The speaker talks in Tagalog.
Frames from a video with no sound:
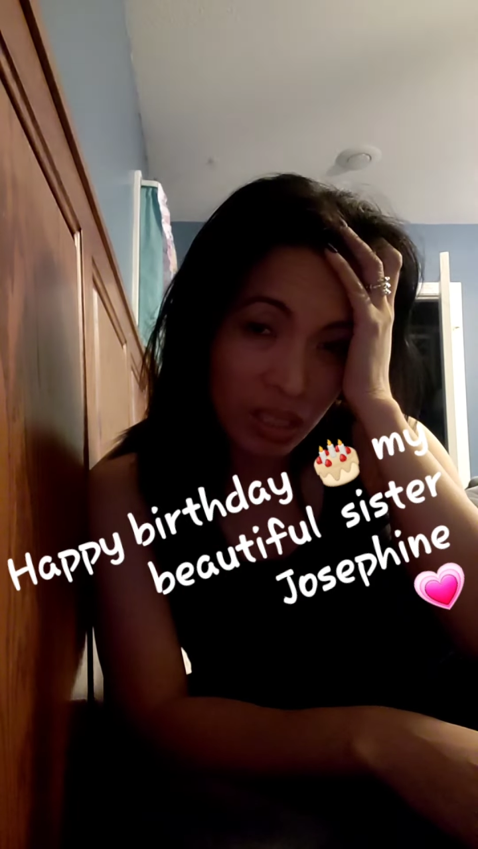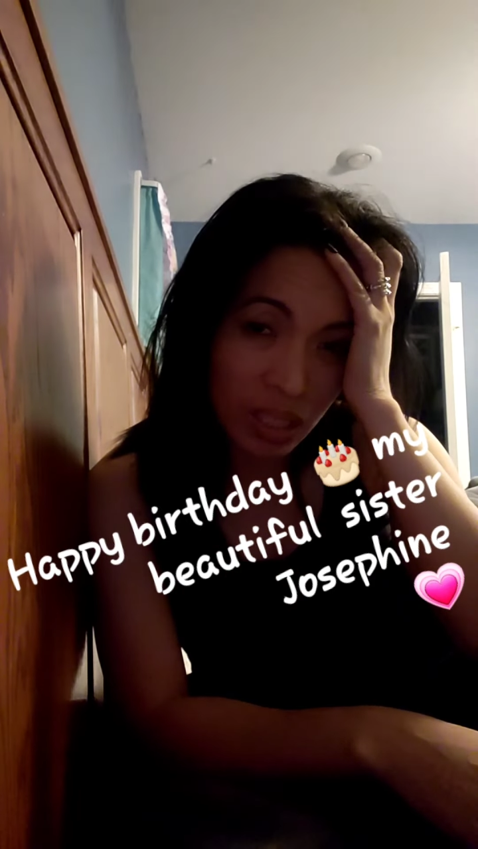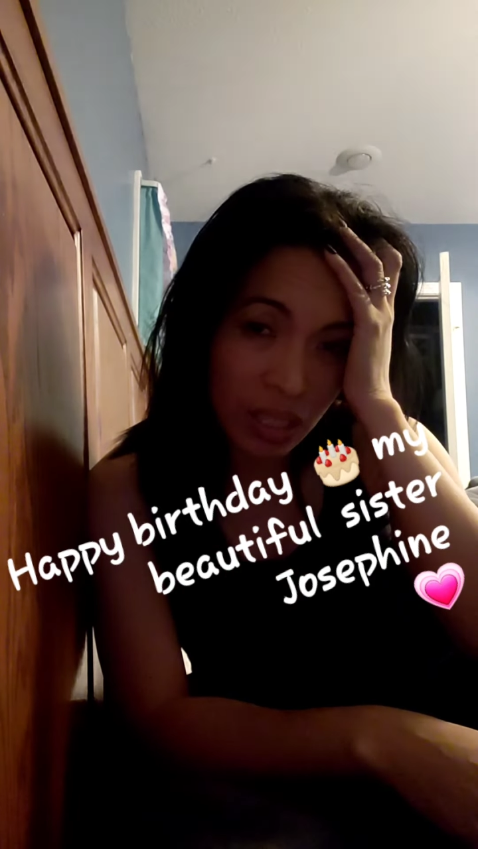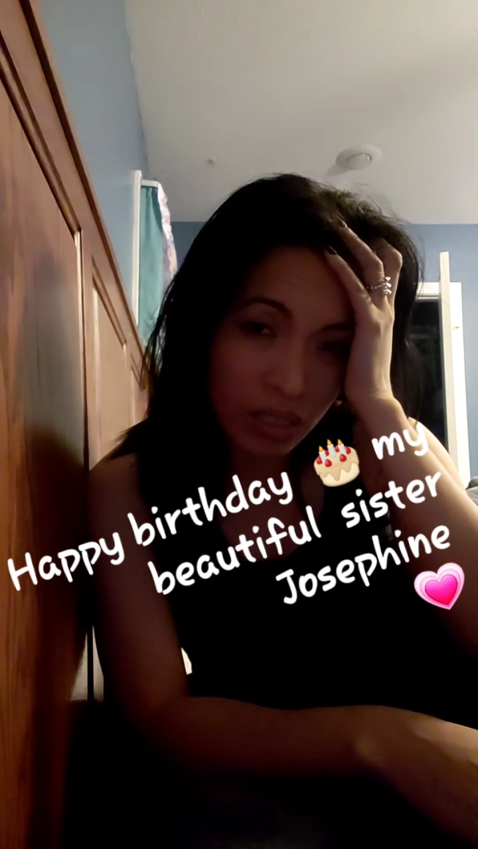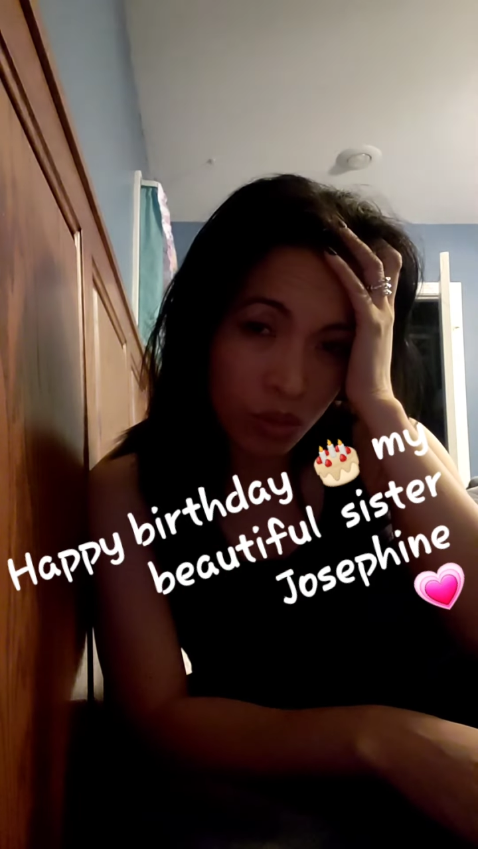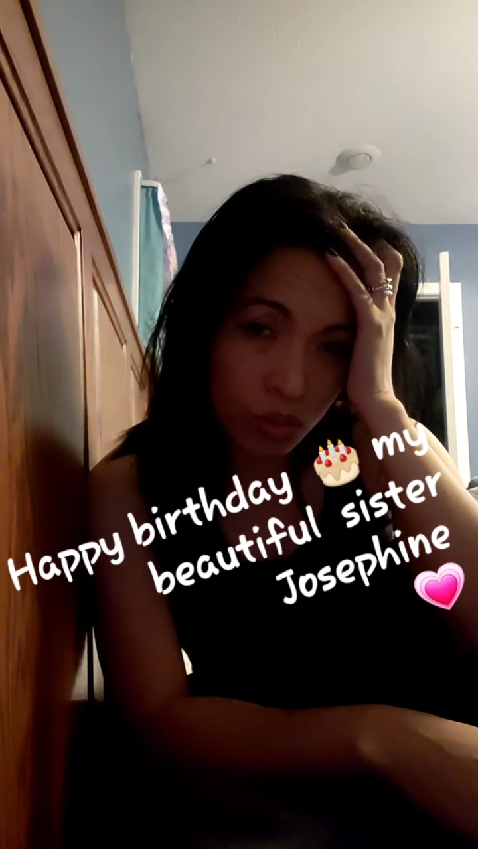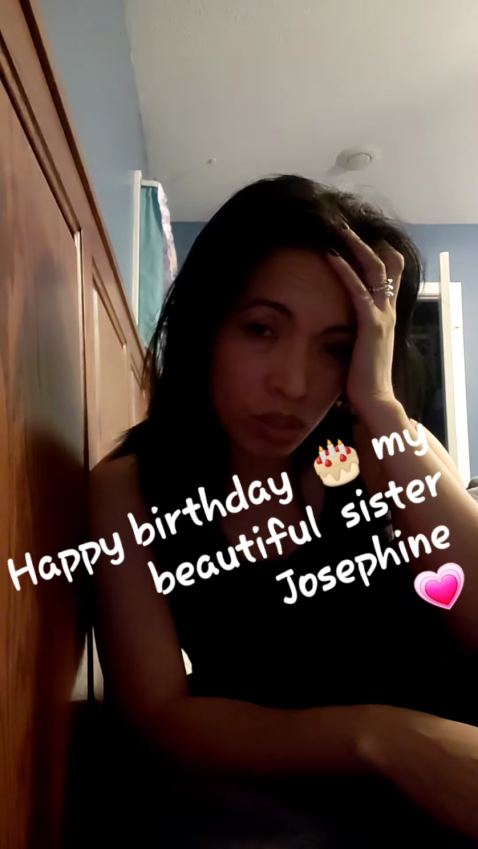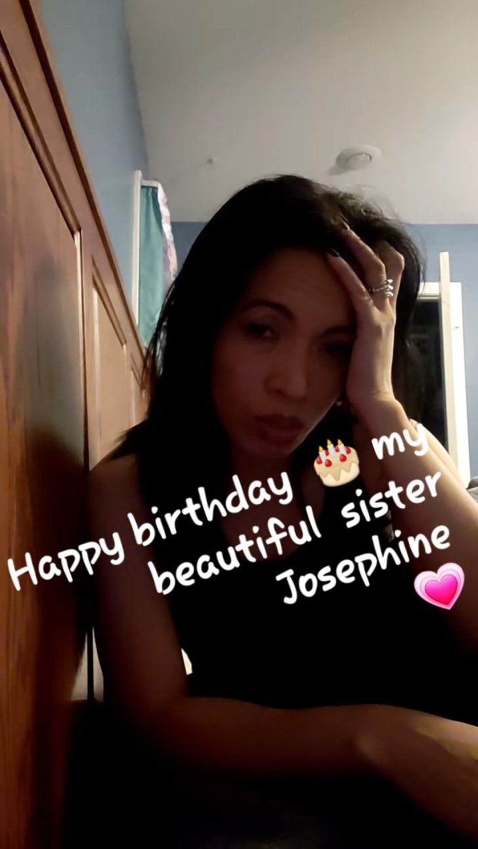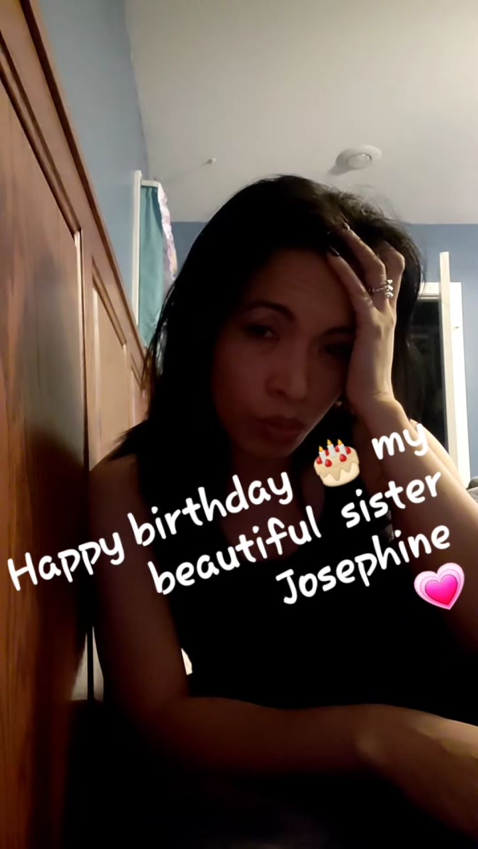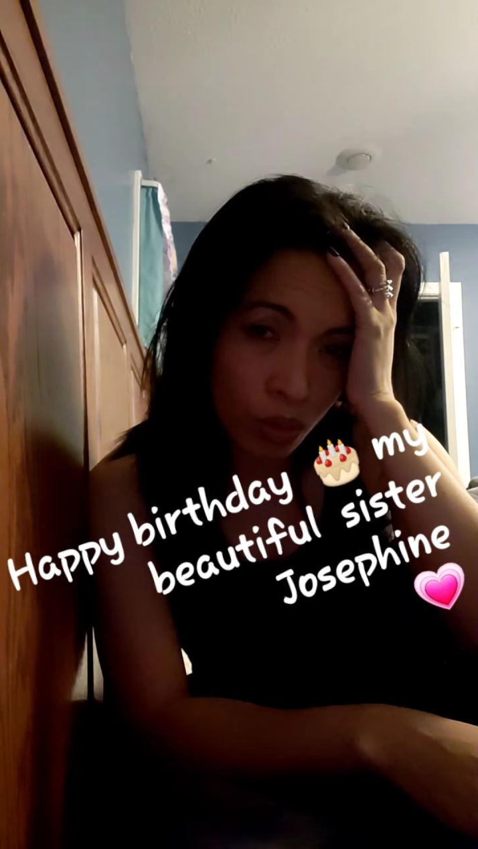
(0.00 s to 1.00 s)
Gikan ko
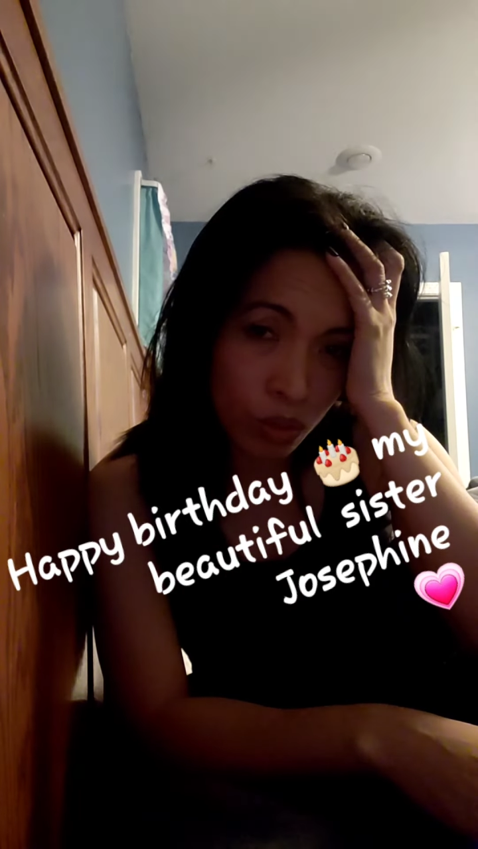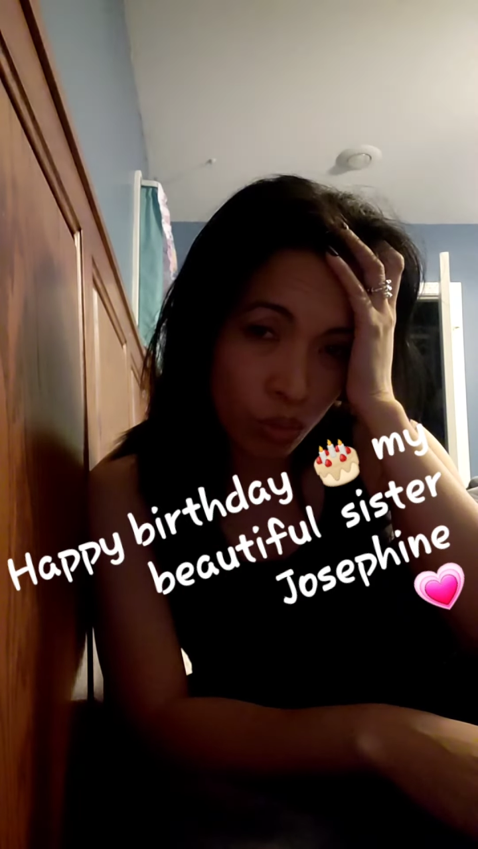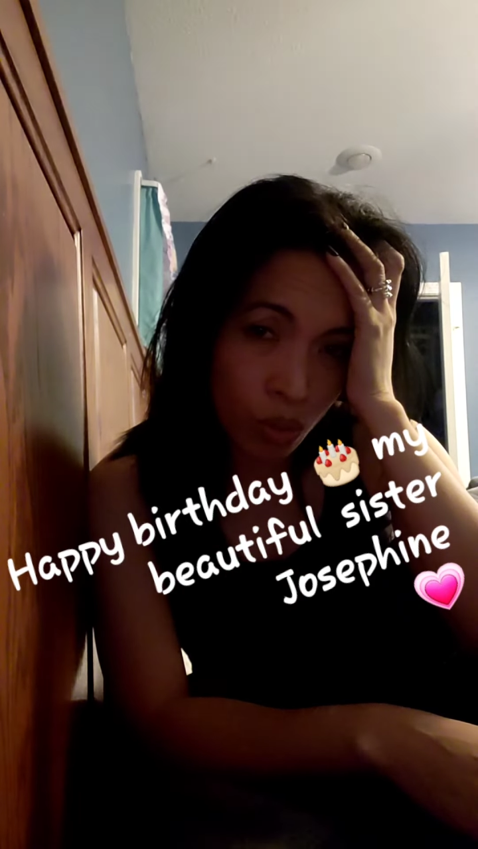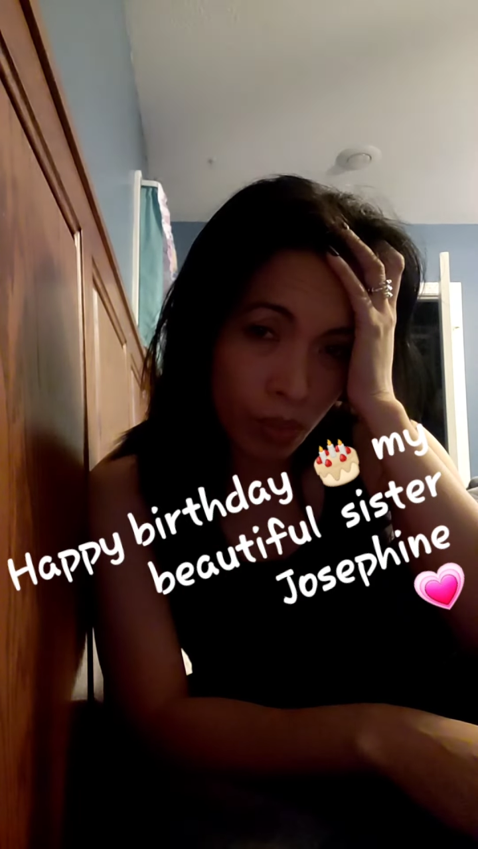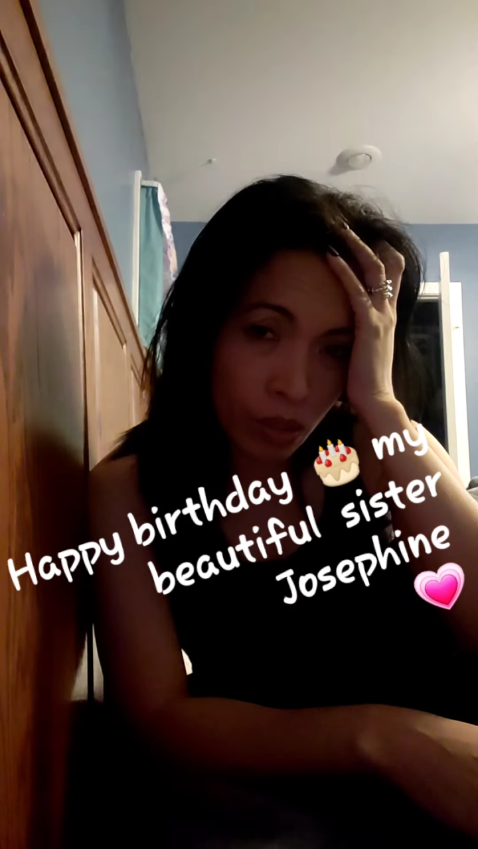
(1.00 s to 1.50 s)
sa work, 12